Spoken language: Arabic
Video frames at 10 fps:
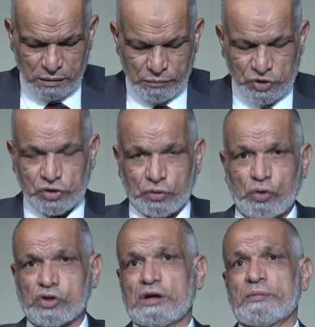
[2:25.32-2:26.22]
مش
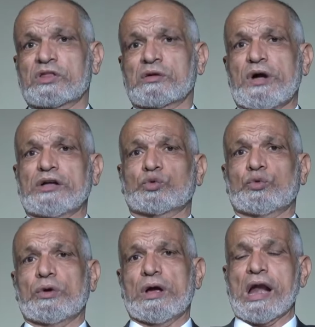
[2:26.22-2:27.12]
جزء من
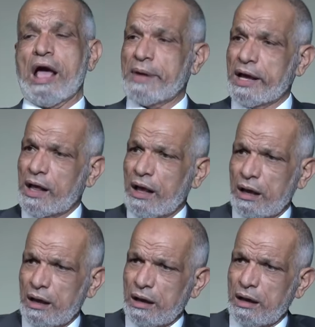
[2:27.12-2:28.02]
سمعته الامانه
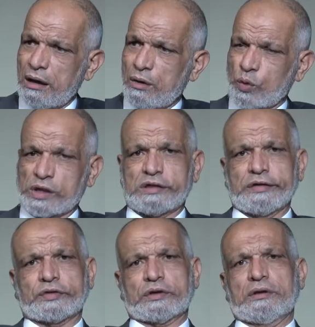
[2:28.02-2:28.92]

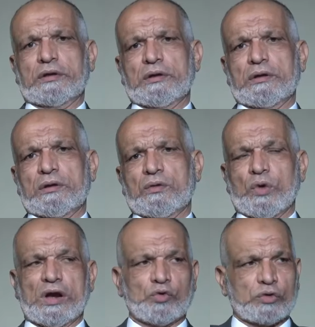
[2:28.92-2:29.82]
والصدق
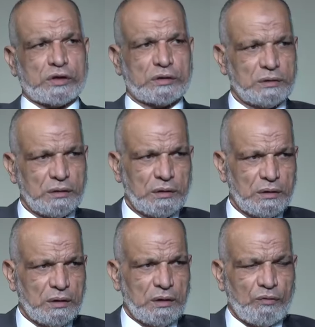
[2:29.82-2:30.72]
واليسر
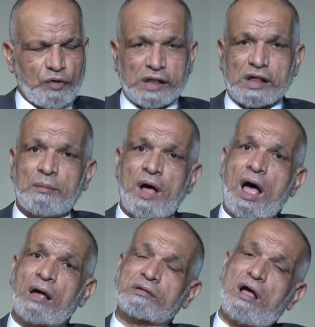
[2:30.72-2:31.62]
فاذا
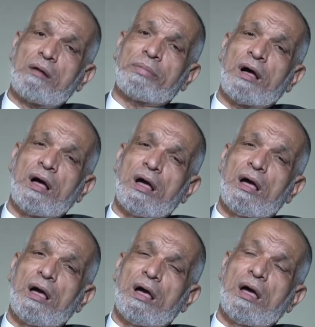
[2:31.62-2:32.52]
ما اصاب
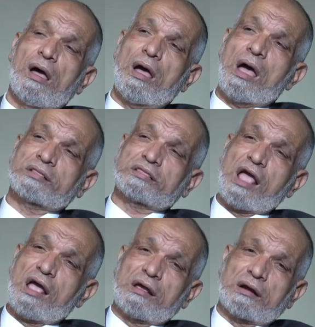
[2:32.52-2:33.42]

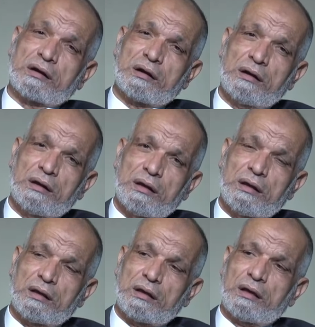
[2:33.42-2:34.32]
التاجر
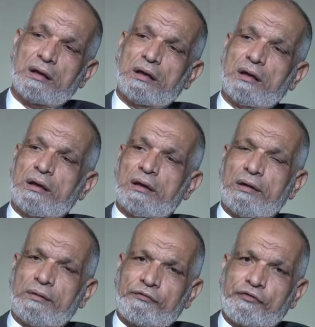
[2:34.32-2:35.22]

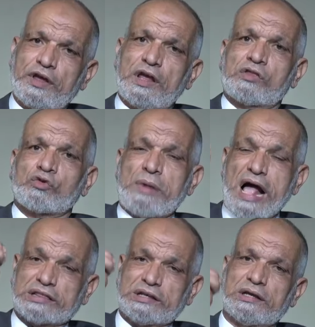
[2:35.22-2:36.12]
آه، آه، في
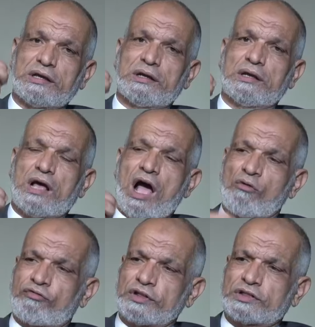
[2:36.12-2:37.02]
سمعته
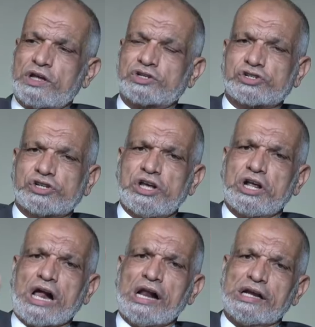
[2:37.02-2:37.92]
او في
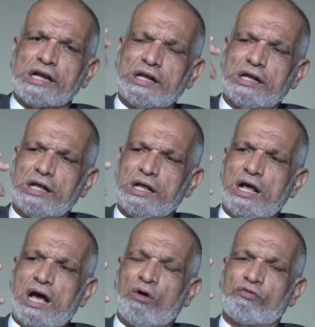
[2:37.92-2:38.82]
التشهير عليه
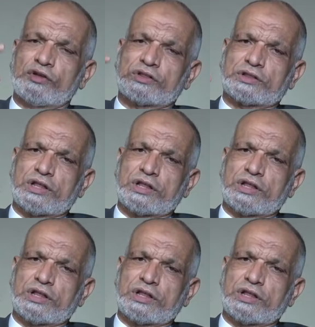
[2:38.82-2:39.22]
او في